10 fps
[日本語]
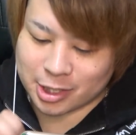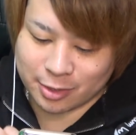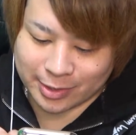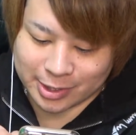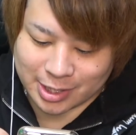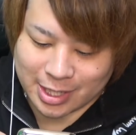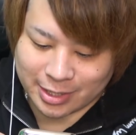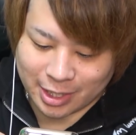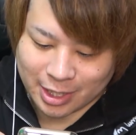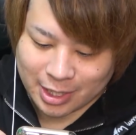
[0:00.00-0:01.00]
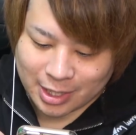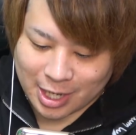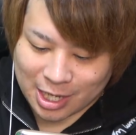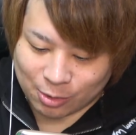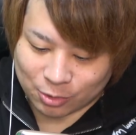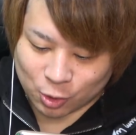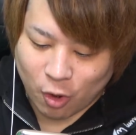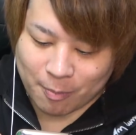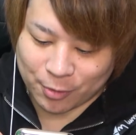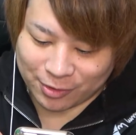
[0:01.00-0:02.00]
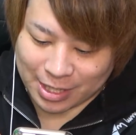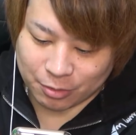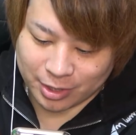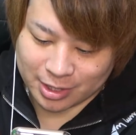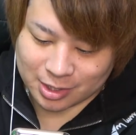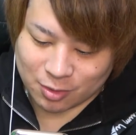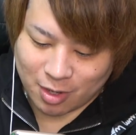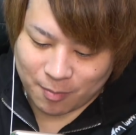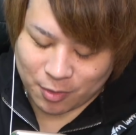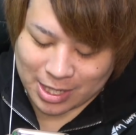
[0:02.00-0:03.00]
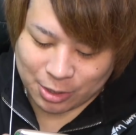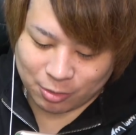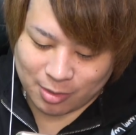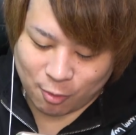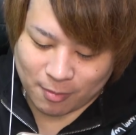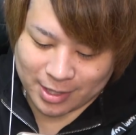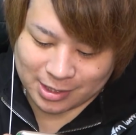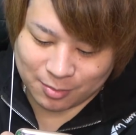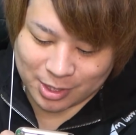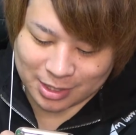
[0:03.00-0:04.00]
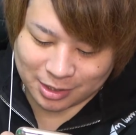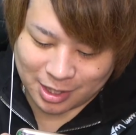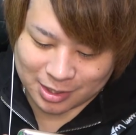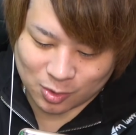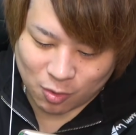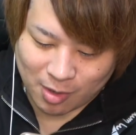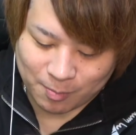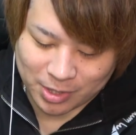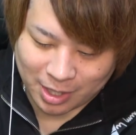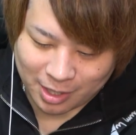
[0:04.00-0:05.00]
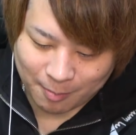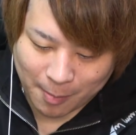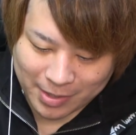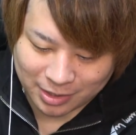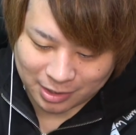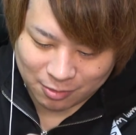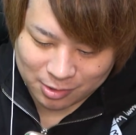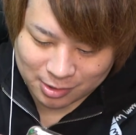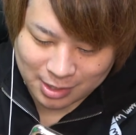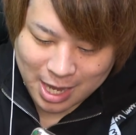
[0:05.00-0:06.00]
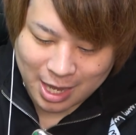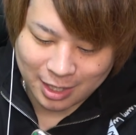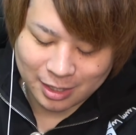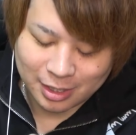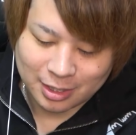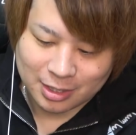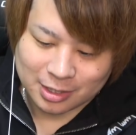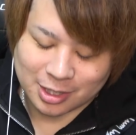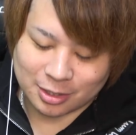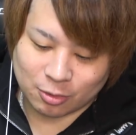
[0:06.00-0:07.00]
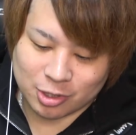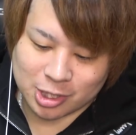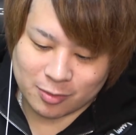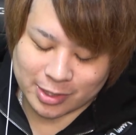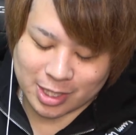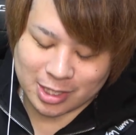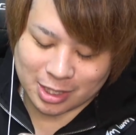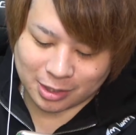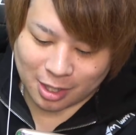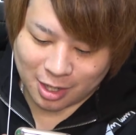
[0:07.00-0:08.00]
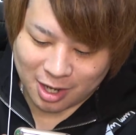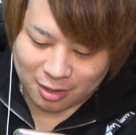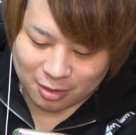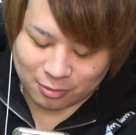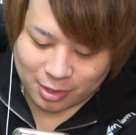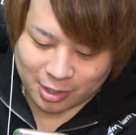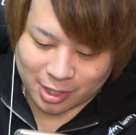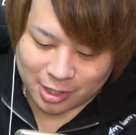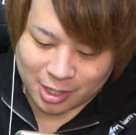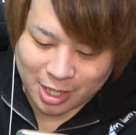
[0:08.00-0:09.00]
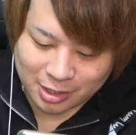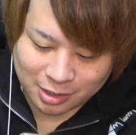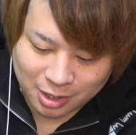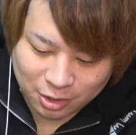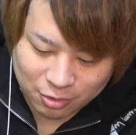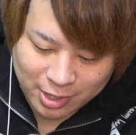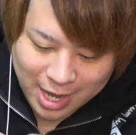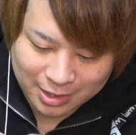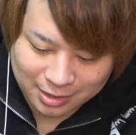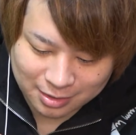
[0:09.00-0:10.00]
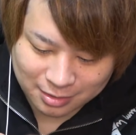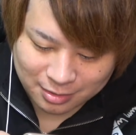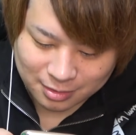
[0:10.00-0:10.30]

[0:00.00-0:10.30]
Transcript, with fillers: G 技じゃないね。あの、スコアップの段取り。スコアップの段取りも、まあ、いつもだったらスコアップだからペパって打つが、ちゃんと G 技になってから打たなきゃいけないっていうやつ。